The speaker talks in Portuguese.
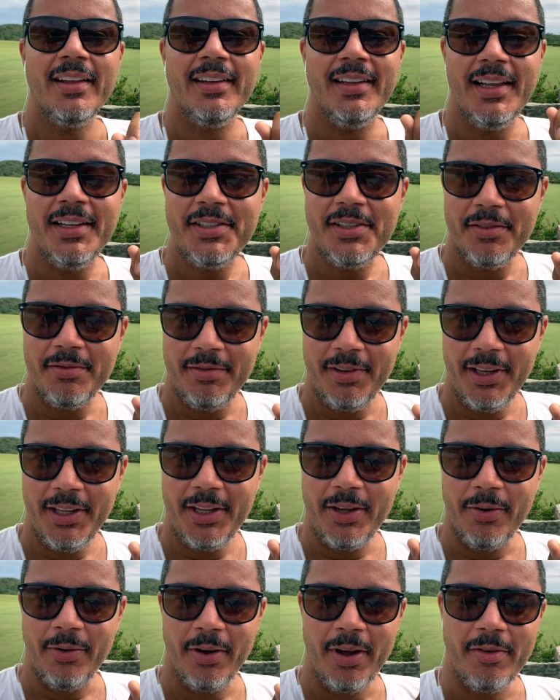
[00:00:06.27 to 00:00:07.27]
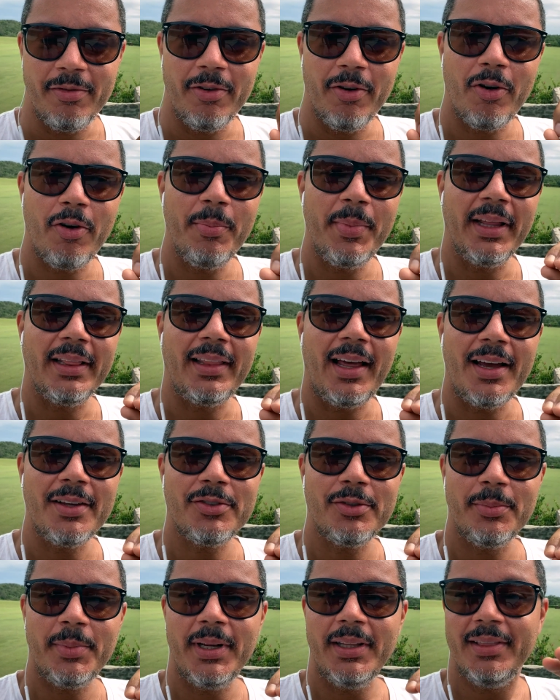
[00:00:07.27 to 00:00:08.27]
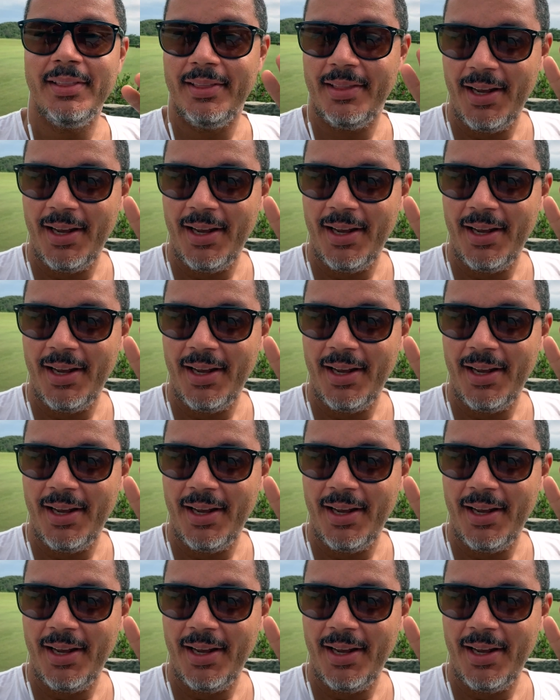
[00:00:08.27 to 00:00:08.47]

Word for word: Nesse vídeo eu vou comentar sobre